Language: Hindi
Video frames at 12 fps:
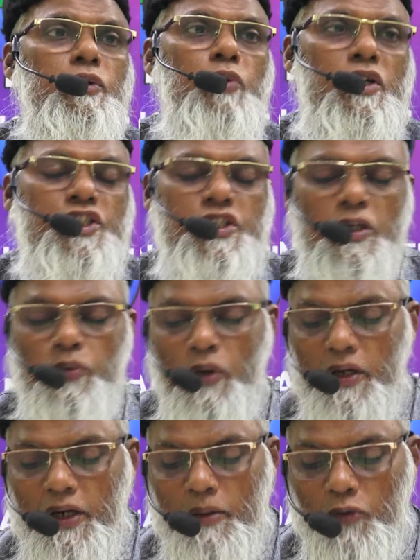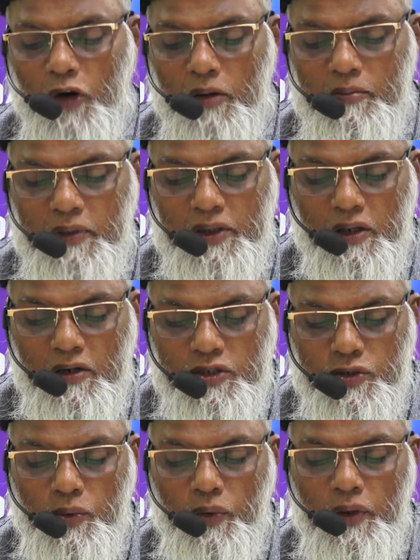तो अरशद वन्ना मोहम्मद
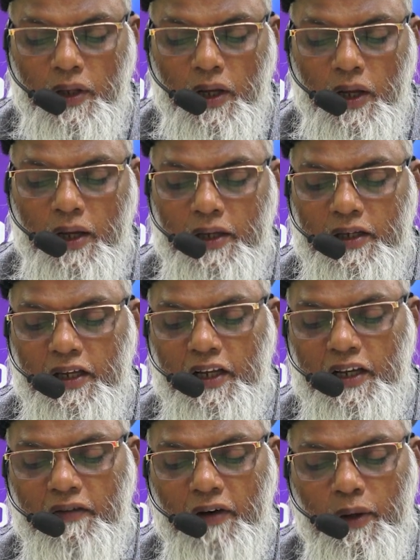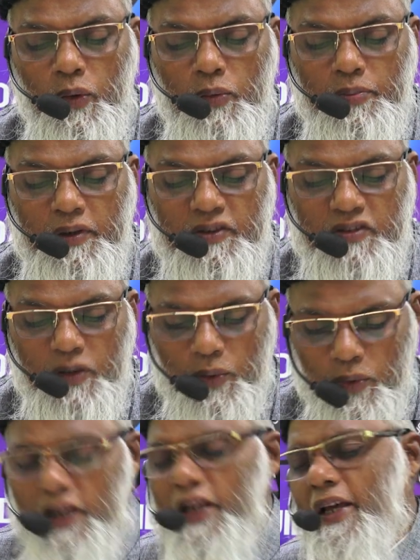रसूलुल्लाह कहने वालों पर
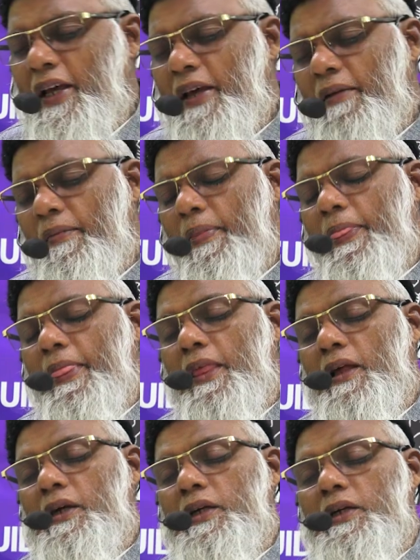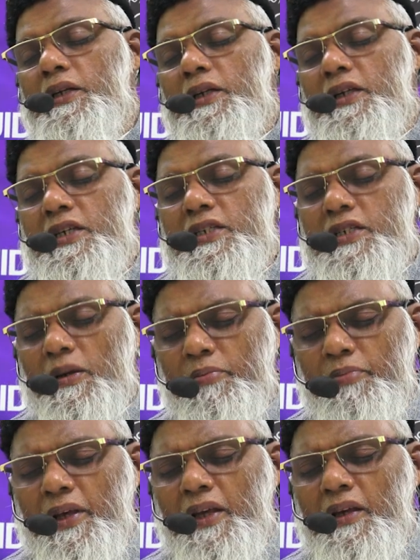ज़रूरी है कि
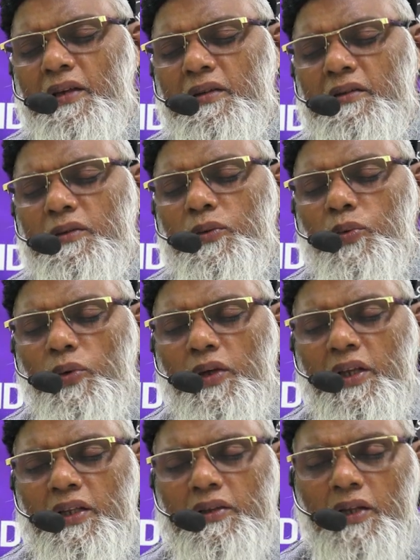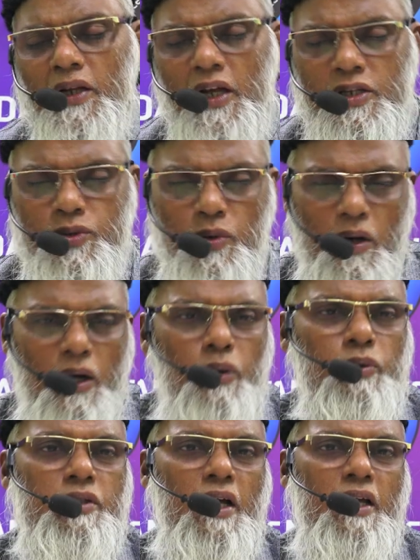जब भी कोई तनाज़ा
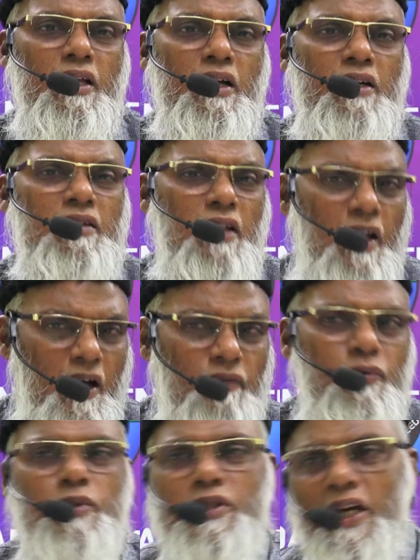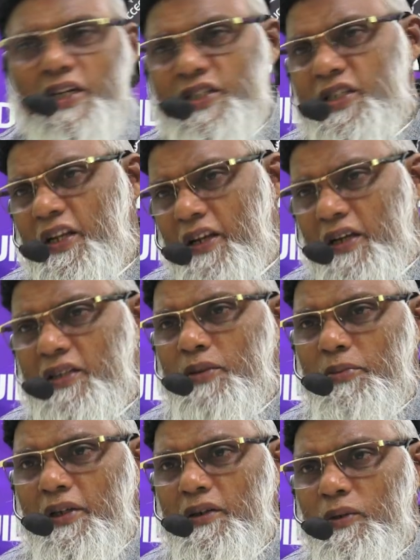हो जाए इख्तलाफ हो जाए शरीयत
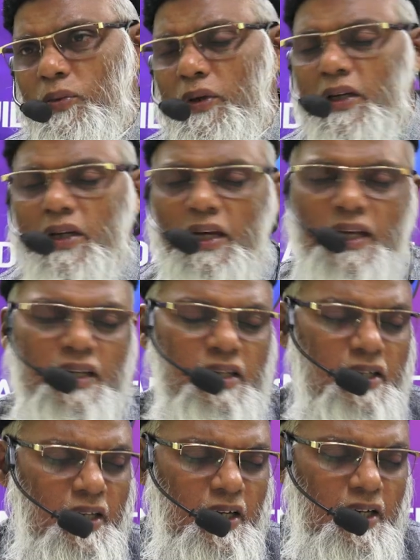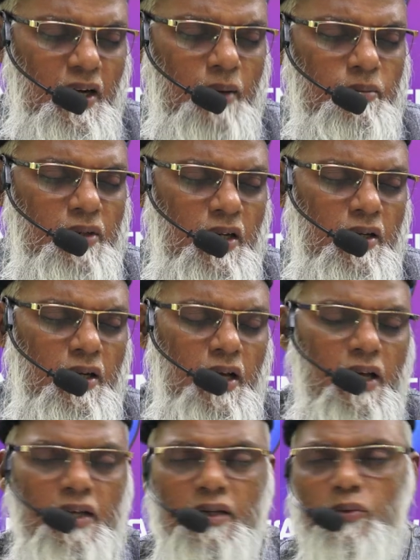में कोई कहे कि नहीं ये काम करना
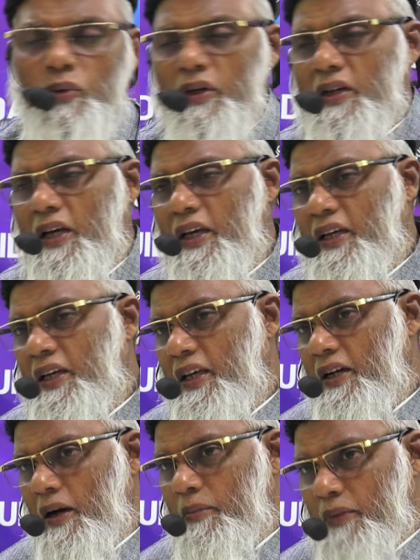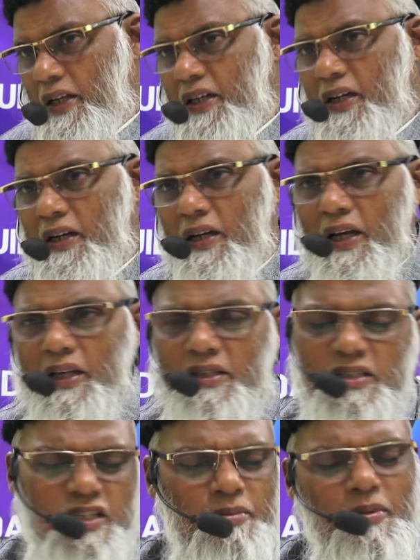है कोई कहे कि ये काम नहीं करना है
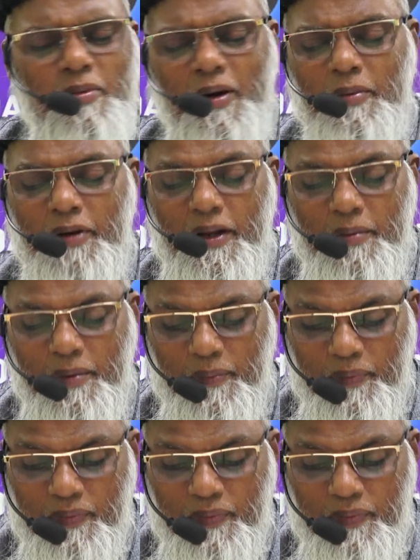किसी भी मामले में